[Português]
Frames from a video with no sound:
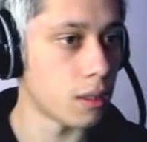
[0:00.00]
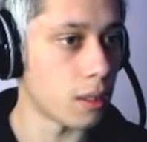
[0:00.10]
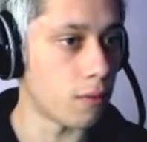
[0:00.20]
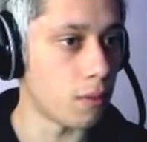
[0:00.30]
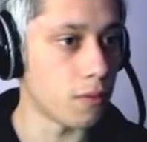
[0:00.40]

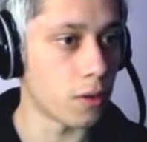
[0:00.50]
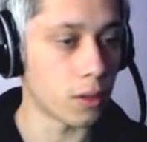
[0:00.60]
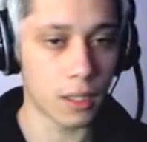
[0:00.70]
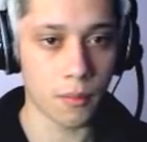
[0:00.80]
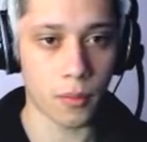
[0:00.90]
Tá, vamos ver o
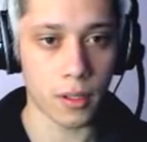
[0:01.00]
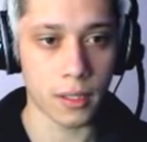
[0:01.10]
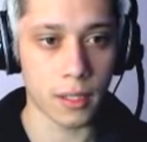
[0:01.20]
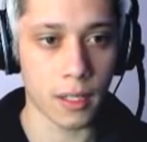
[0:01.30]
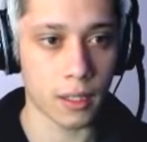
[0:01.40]
que, que
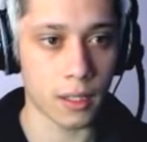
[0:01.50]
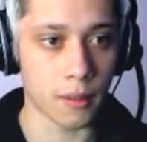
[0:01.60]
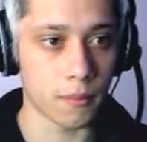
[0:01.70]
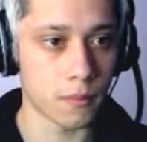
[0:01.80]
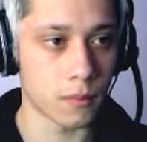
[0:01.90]
pode ter aqui.
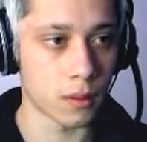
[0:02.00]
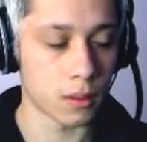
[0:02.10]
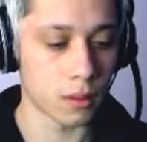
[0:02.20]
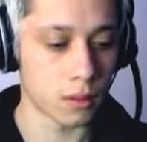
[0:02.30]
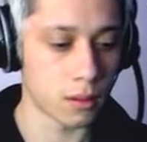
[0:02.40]

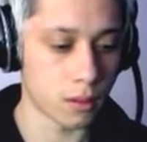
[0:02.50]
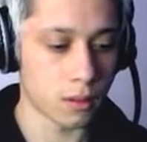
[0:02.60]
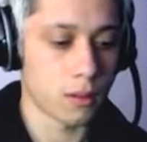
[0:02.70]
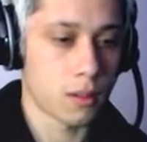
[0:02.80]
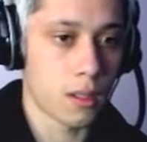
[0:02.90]

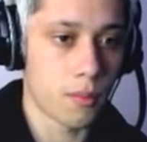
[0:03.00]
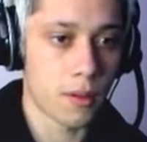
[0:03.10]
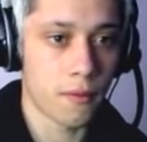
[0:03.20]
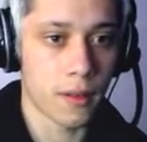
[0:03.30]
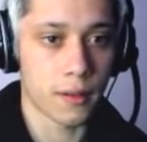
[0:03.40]
Aí,
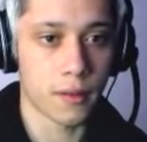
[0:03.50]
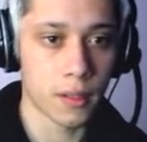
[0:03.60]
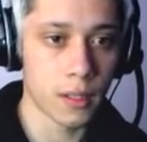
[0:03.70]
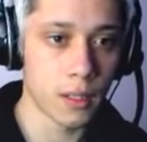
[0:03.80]
perfeito.